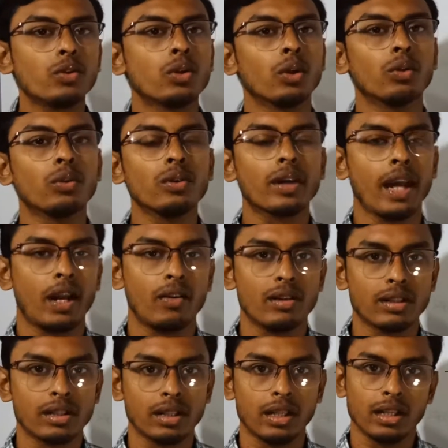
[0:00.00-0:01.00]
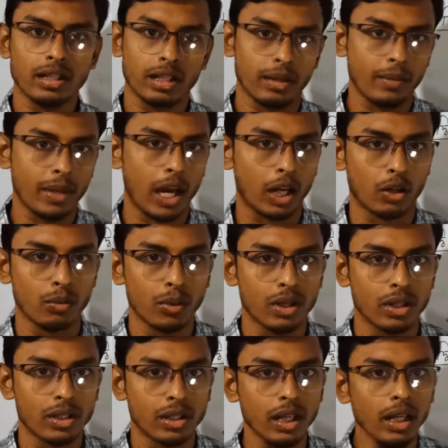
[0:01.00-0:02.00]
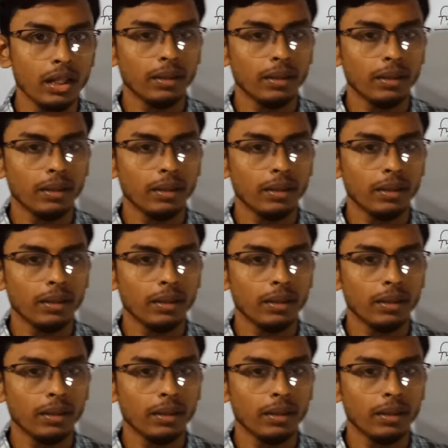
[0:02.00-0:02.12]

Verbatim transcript: জনক ক্যারোলাস লিনাস এটা আমি আগে বলেছি